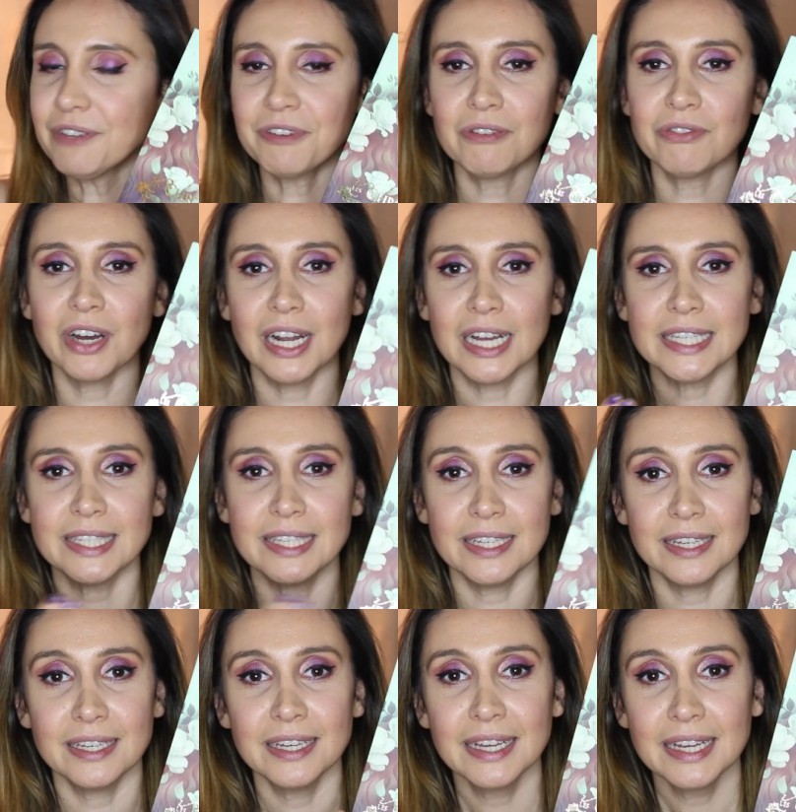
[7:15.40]
enfin voilà
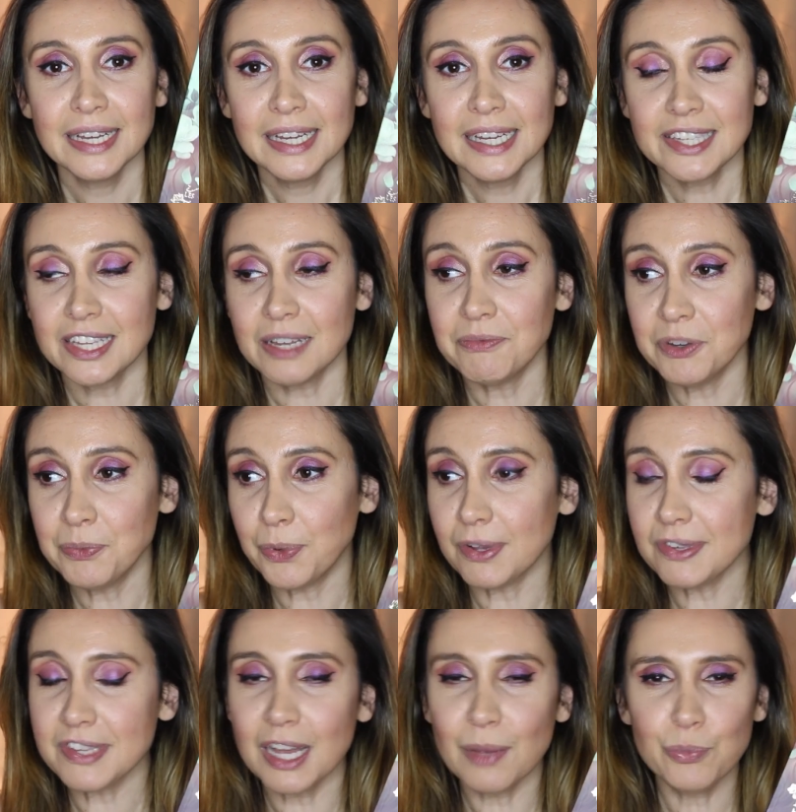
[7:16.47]
c'est ça me fait
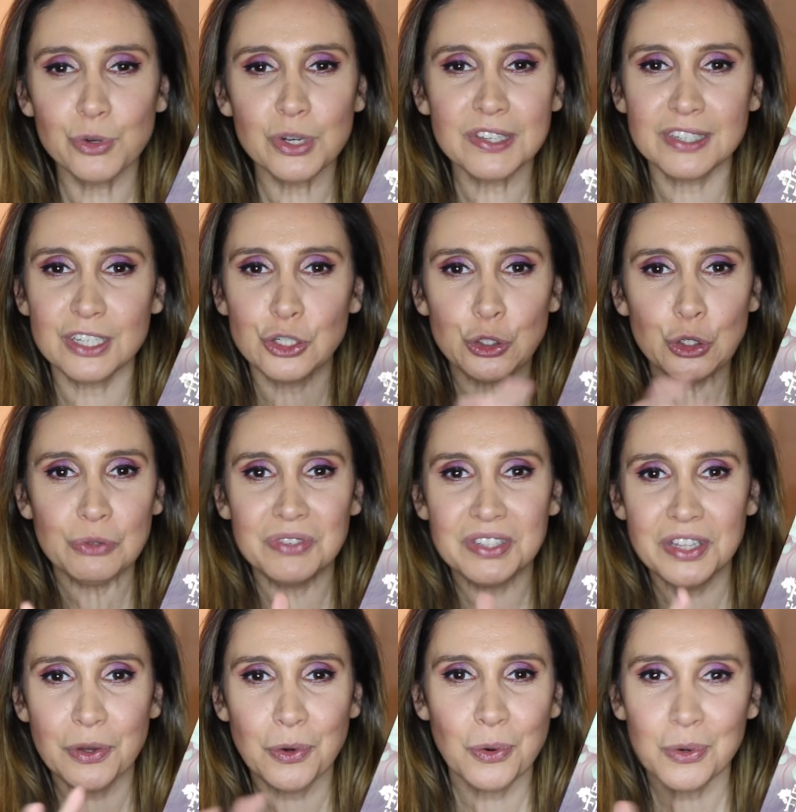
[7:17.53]
penser un peu à ces jeux
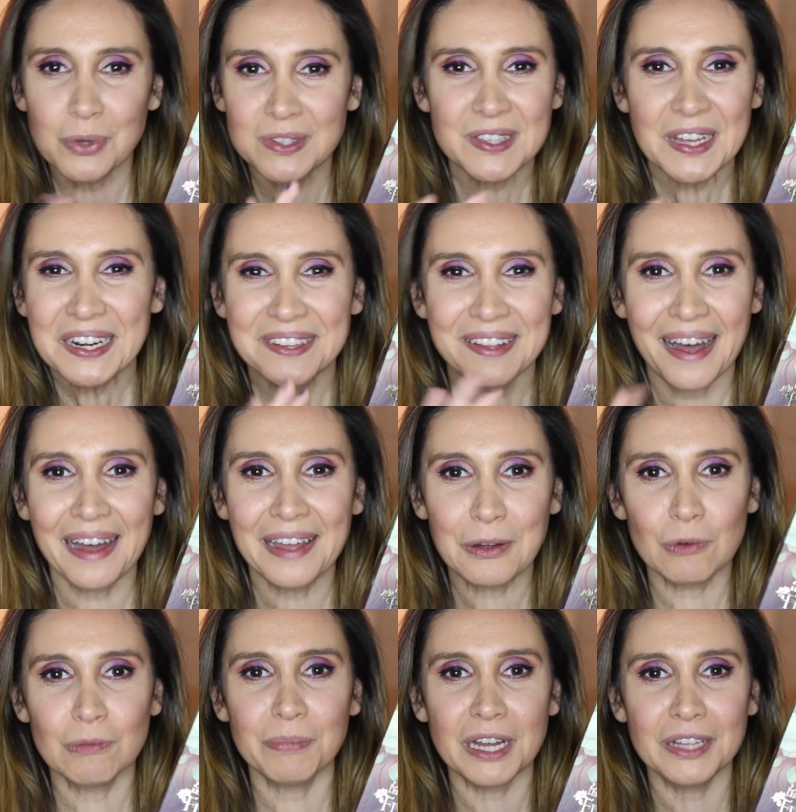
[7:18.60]
vidéo Zelda et
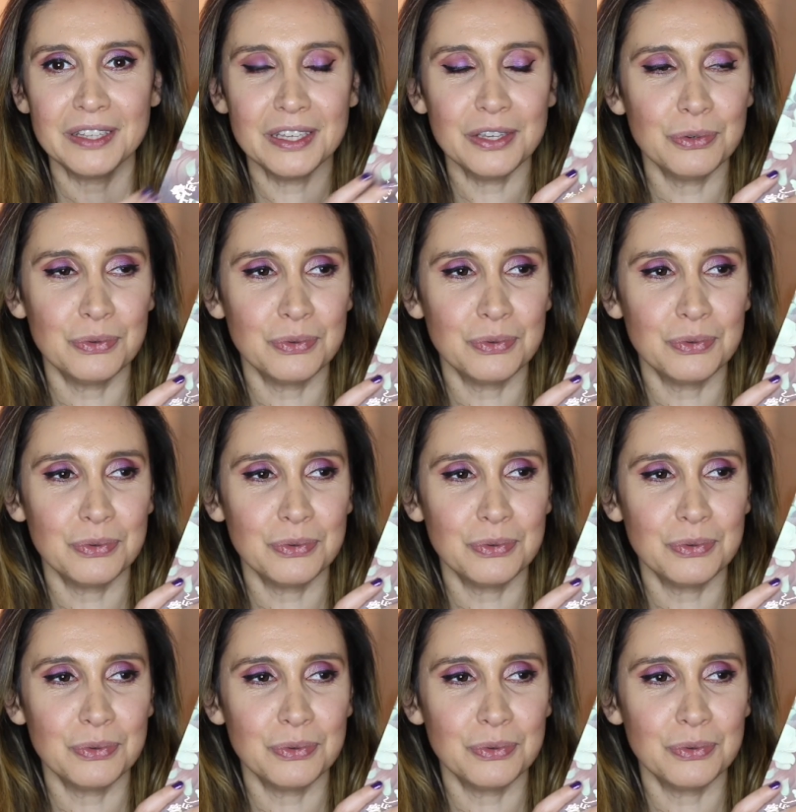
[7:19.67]
compagnie